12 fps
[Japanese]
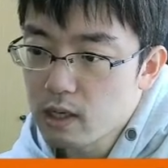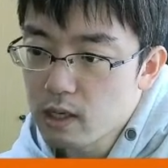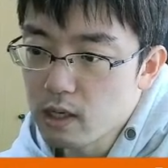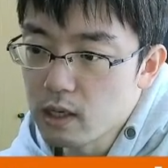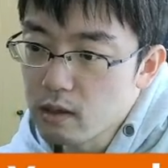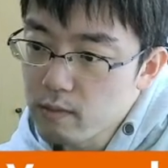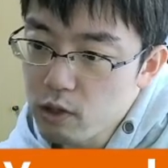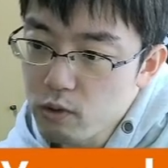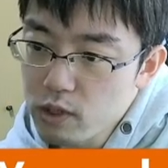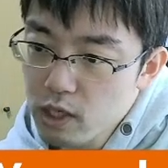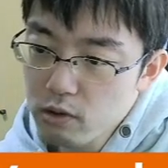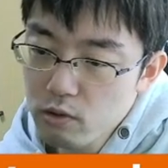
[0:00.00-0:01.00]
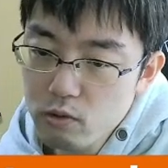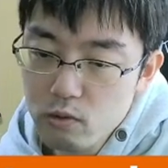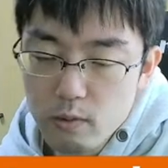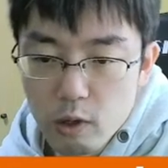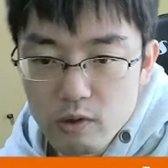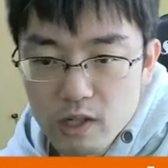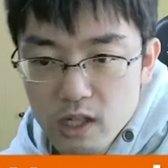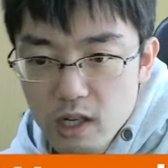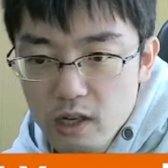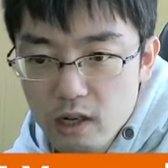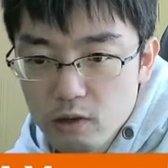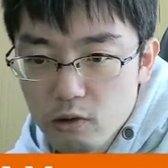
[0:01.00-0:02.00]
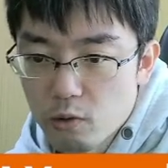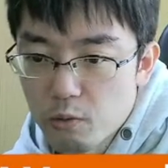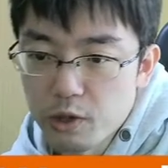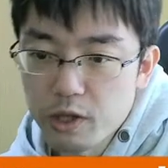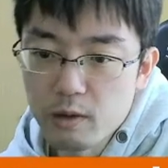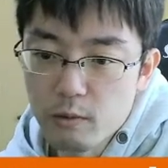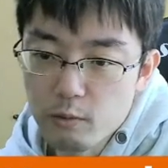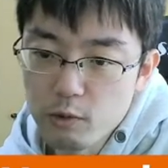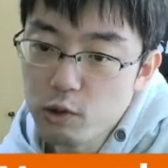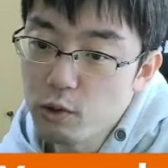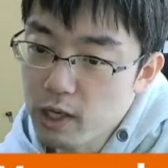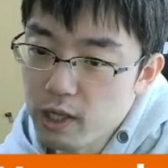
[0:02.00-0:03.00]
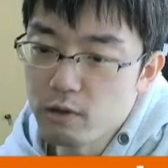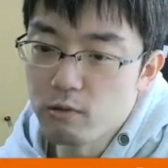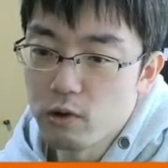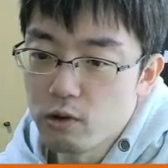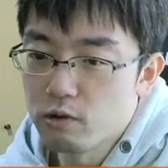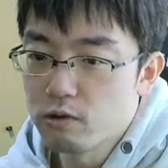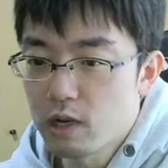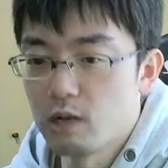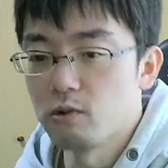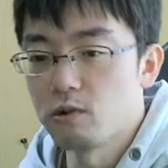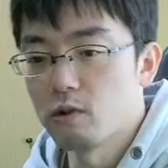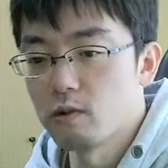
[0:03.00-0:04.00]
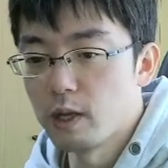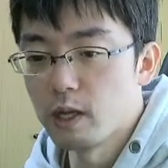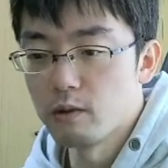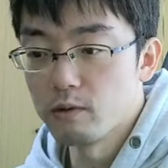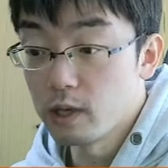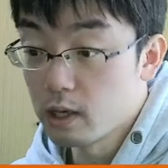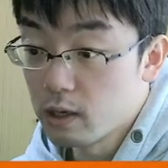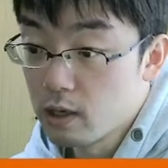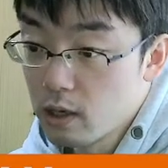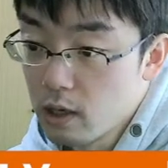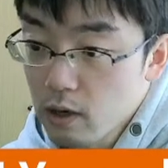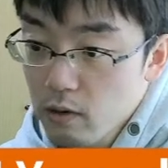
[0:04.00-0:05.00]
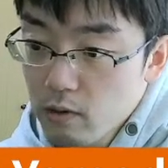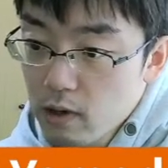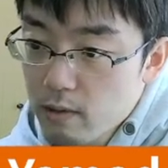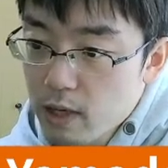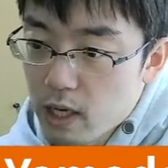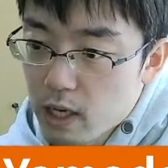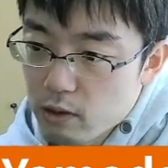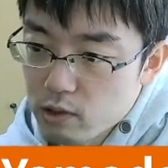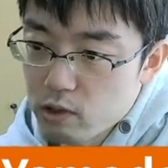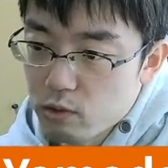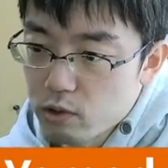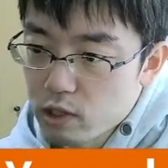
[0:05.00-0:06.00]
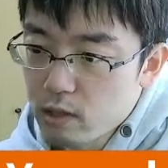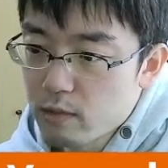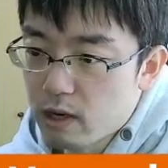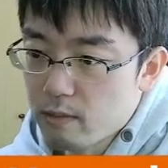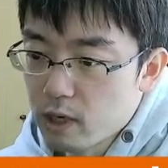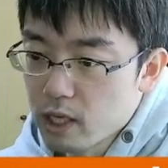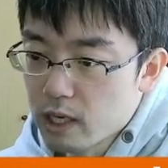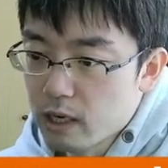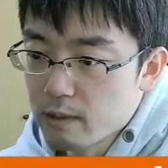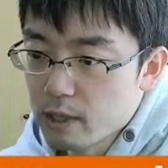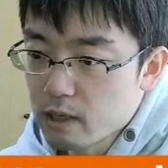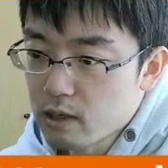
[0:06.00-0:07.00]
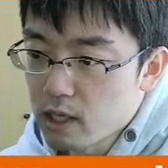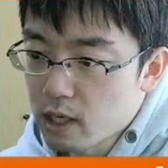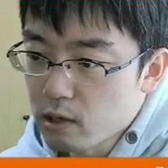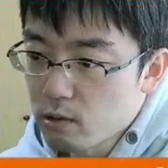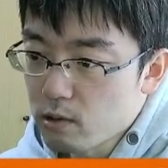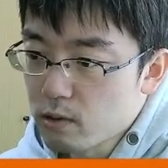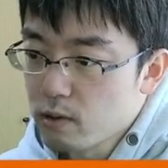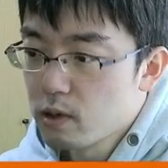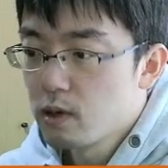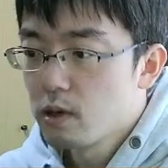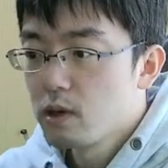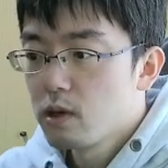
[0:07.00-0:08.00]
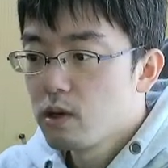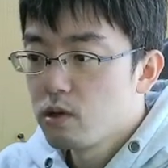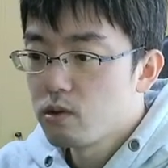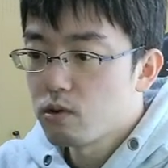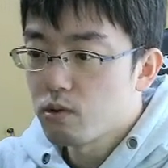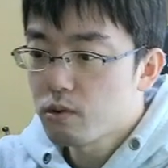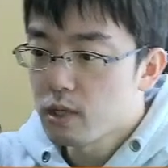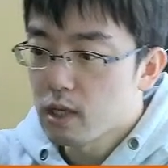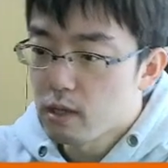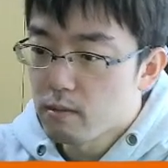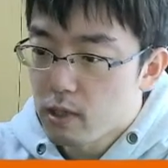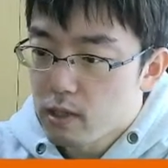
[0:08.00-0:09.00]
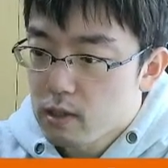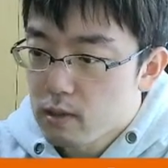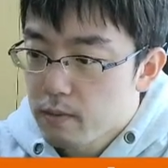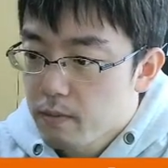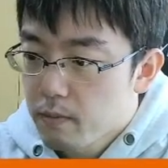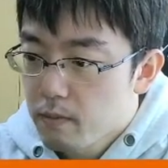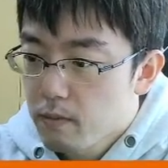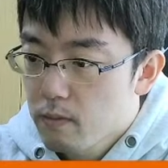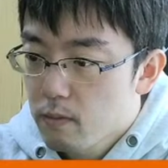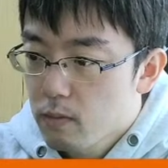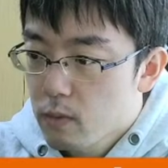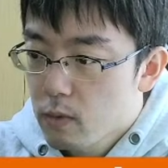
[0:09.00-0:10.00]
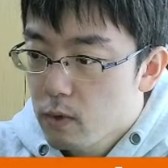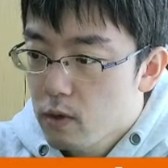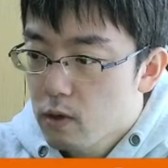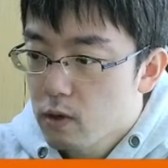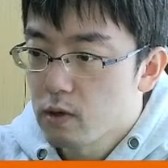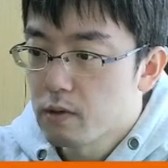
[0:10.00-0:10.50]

はい。まあどちらかというと、まあ個人的には黒を持っても面白いかなというぐらいの局面なので、これはまああの白としてもあんまり選びたくないということになります。はい。